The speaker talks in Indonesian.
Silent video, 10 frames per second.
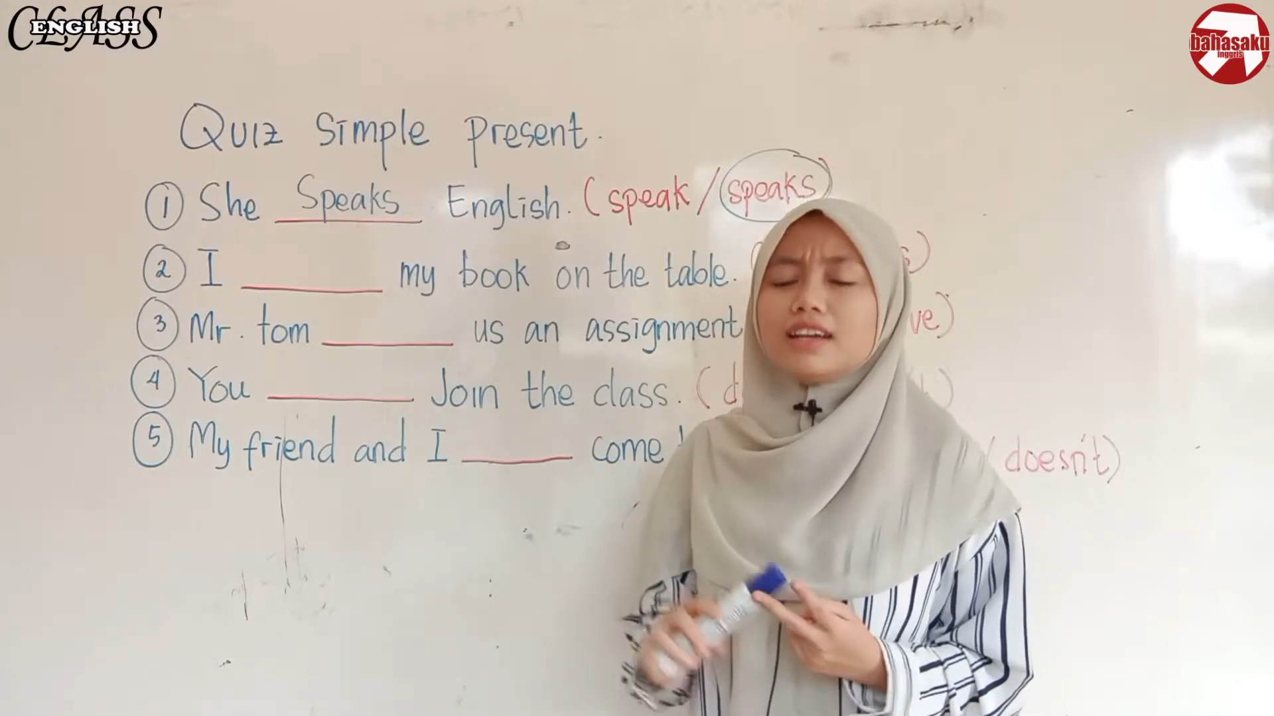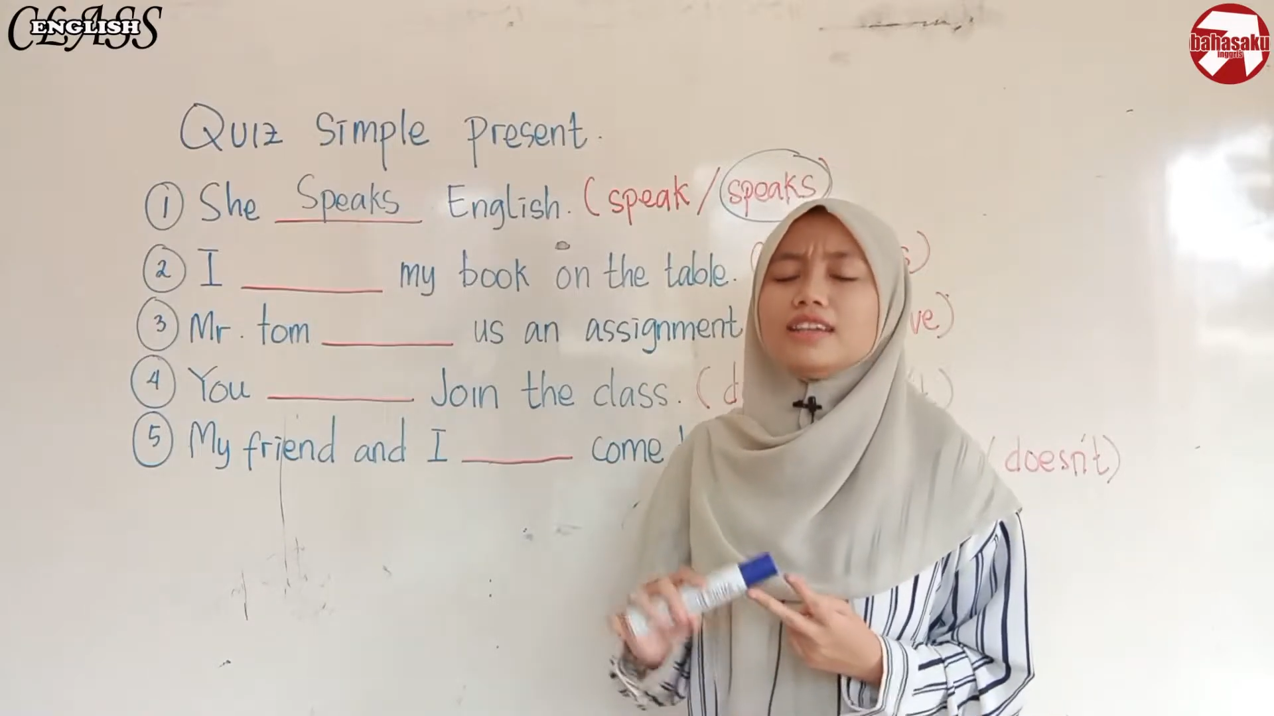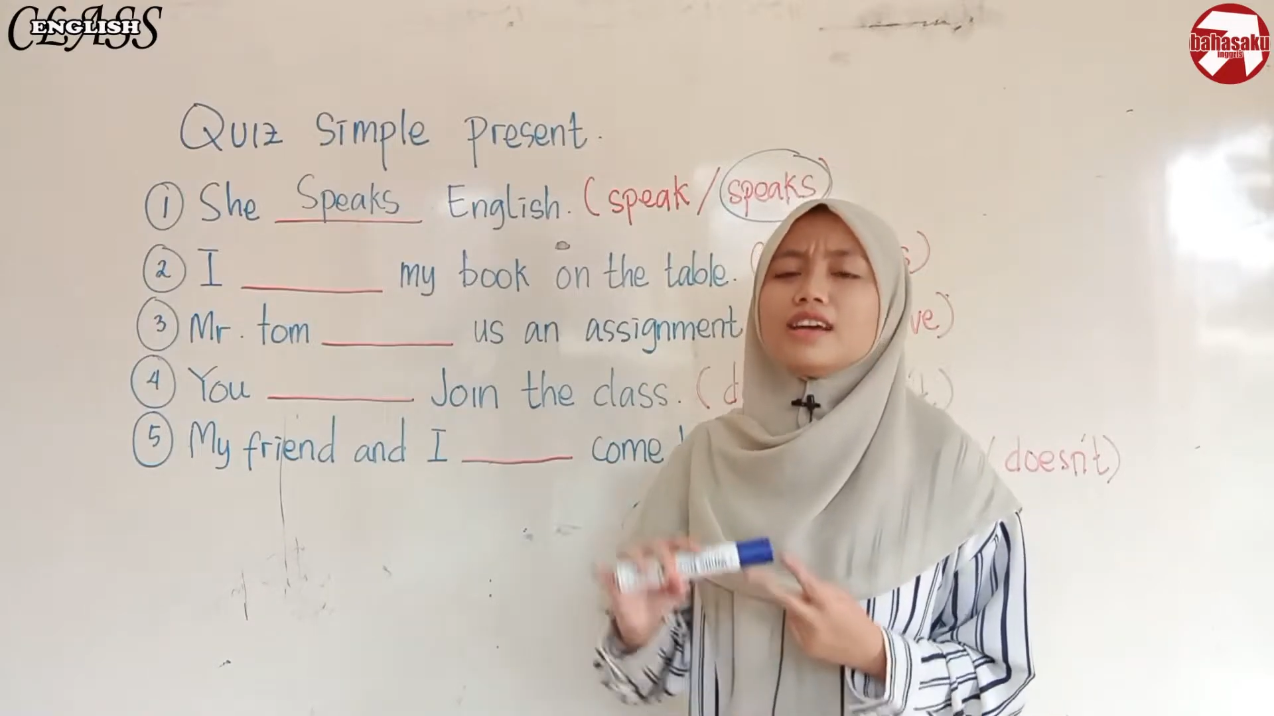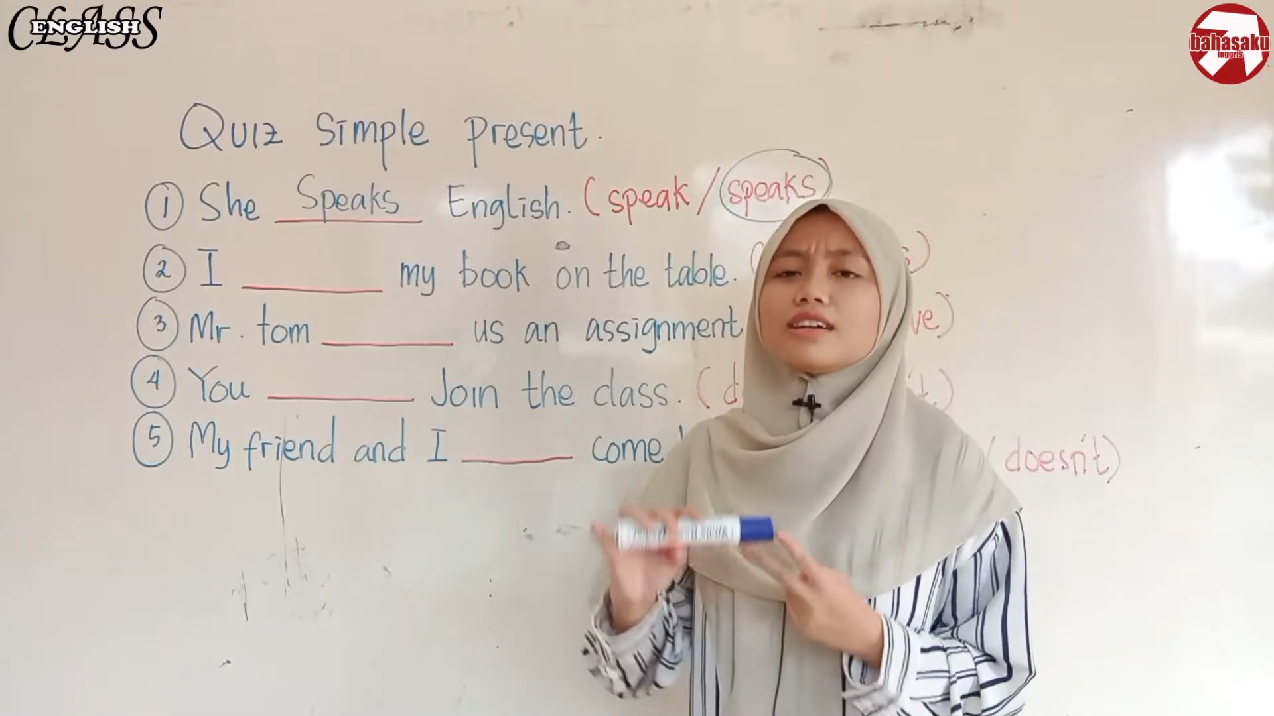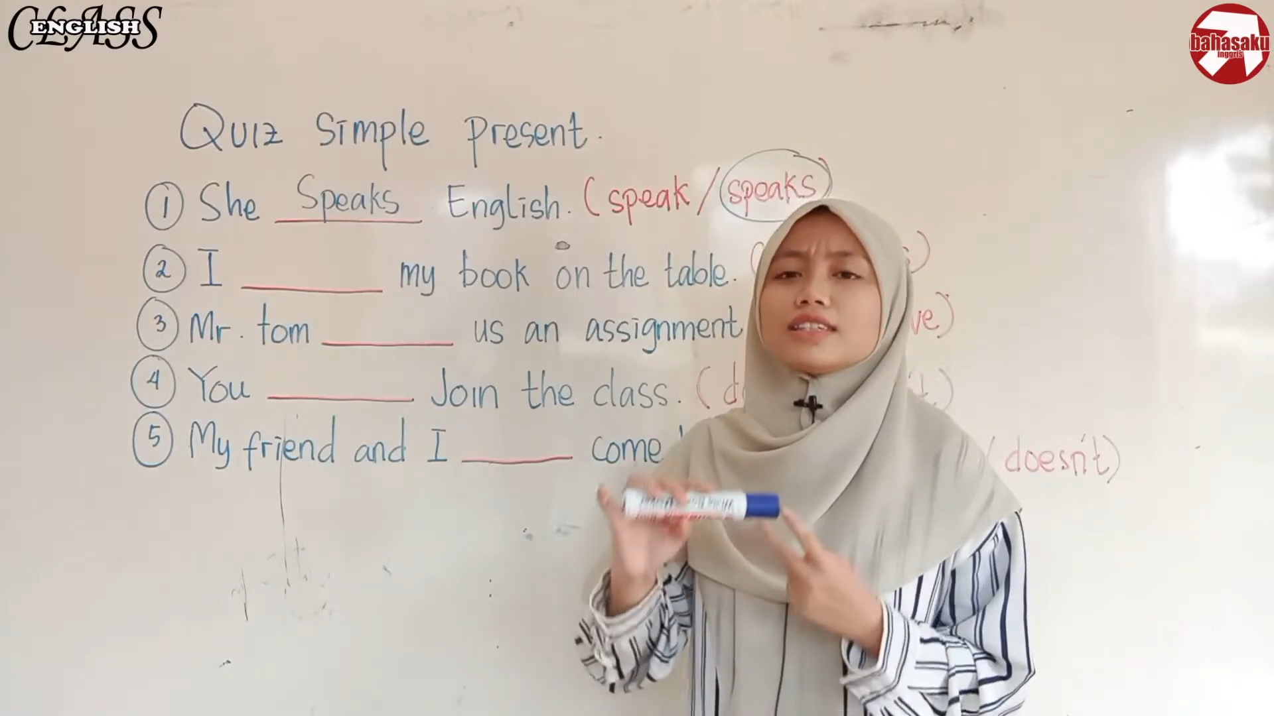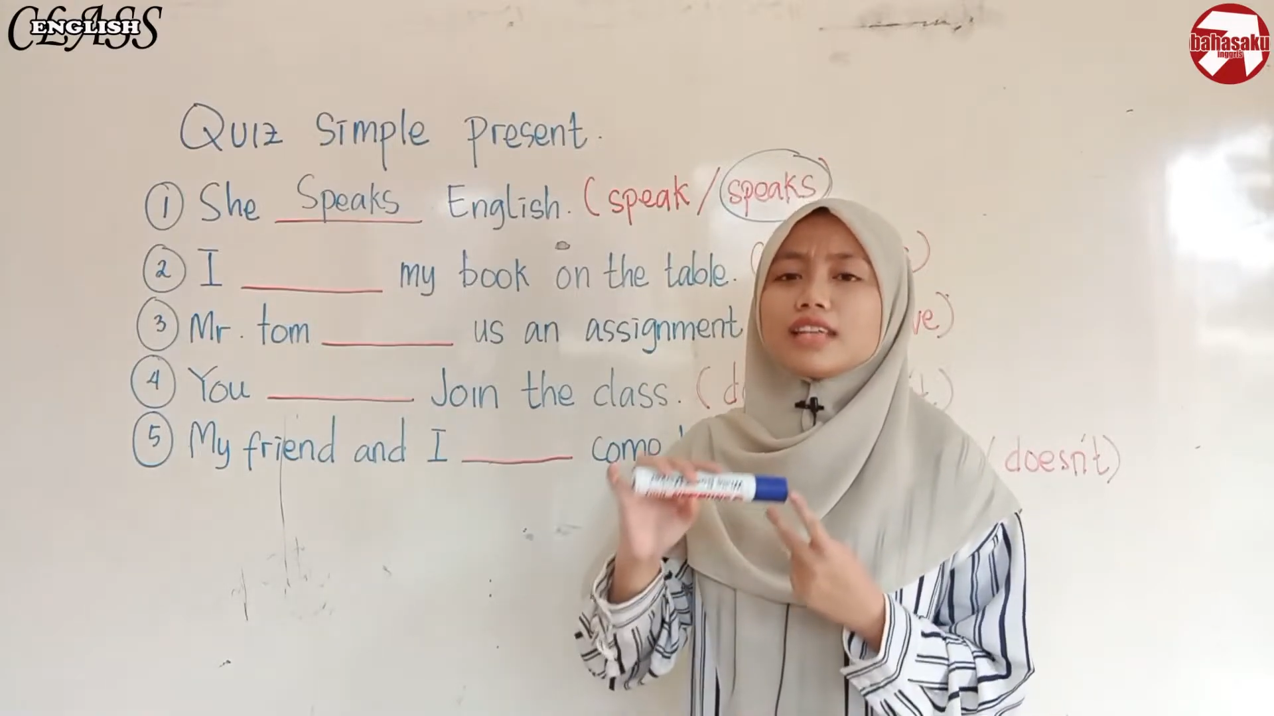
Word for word: Yang